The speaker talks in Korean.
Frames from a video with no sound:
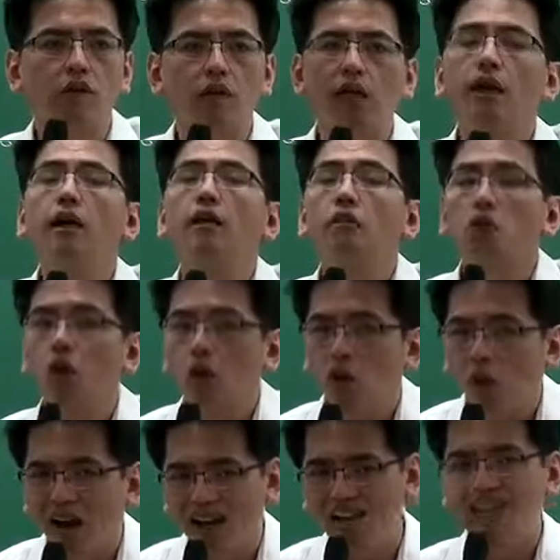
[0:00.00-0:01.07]
자 소위
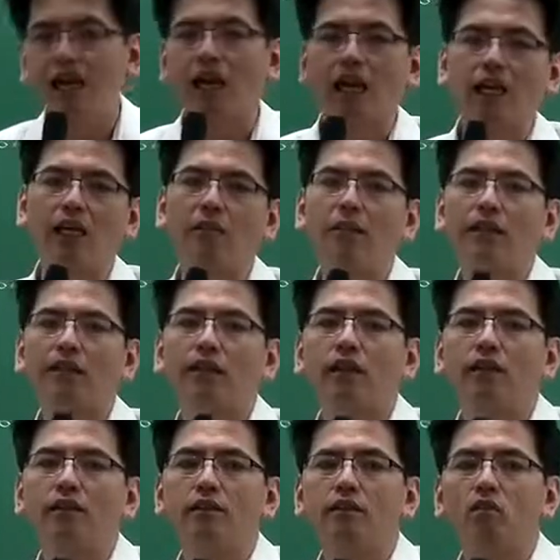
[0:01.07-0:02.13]
관리객 이반
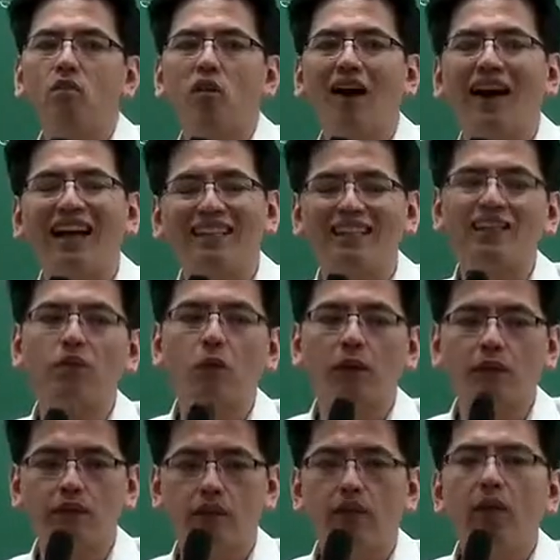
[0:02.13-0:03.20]
결정 과정을
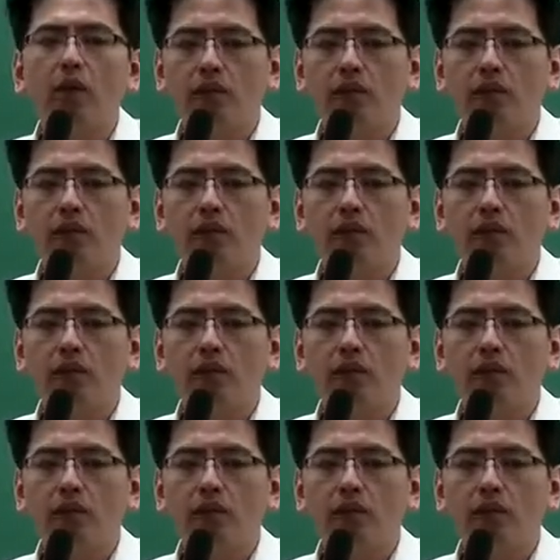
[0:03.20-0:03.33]
통해서